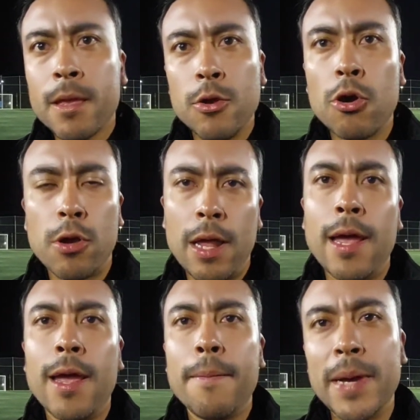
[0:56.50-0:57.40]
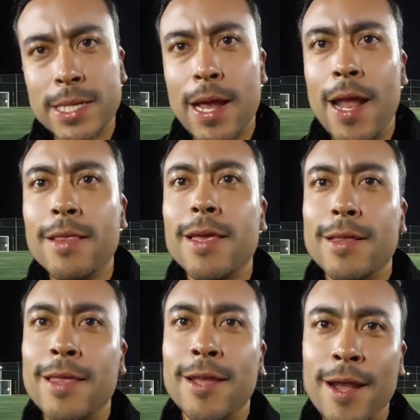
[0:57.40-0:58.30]
yo creo que más adelante
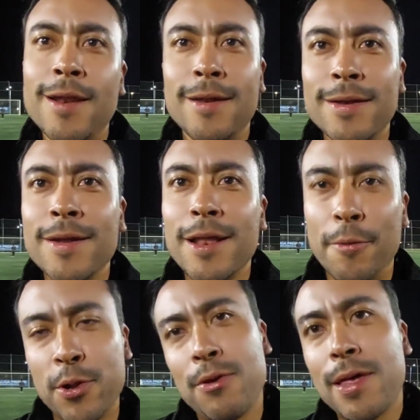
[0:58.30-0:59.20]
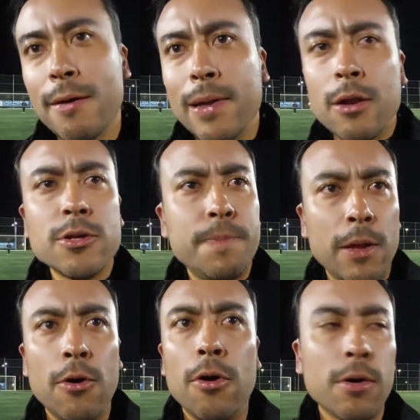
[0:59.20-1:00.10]
tendrán la oportunidad de verlos,
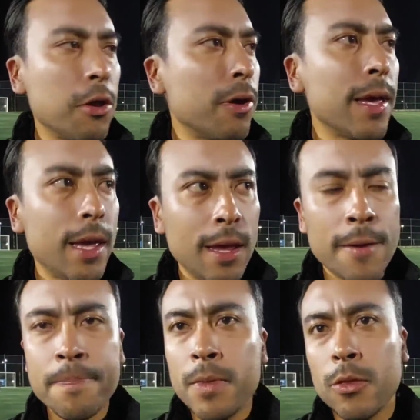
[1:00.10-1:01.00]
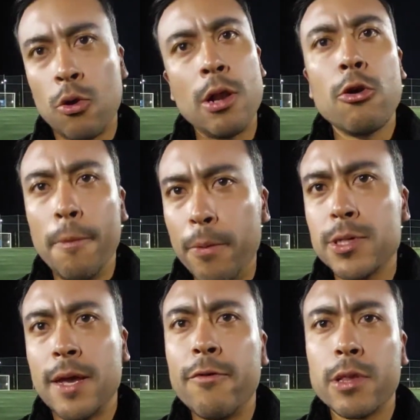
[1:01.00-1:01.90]
pero creo que todo el grupo
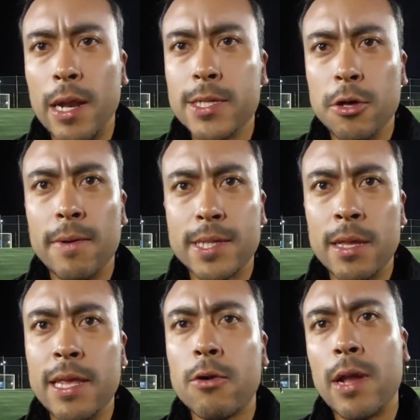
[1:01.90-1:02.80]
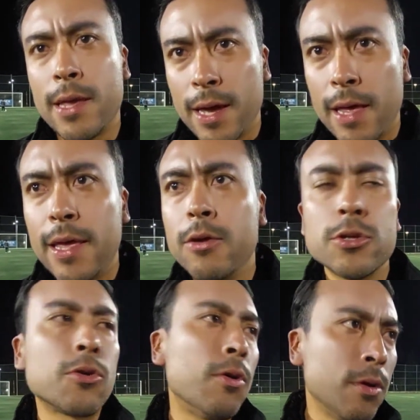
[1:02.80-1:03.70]
se ha fortalecido bastante con la llegada de
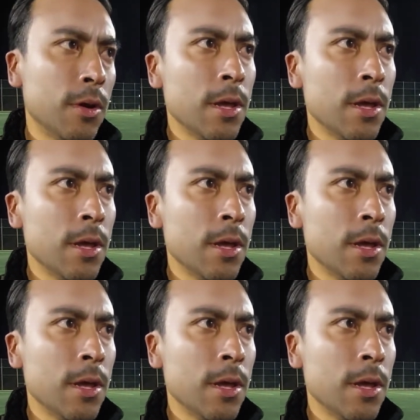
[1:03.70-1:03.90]
ellos, con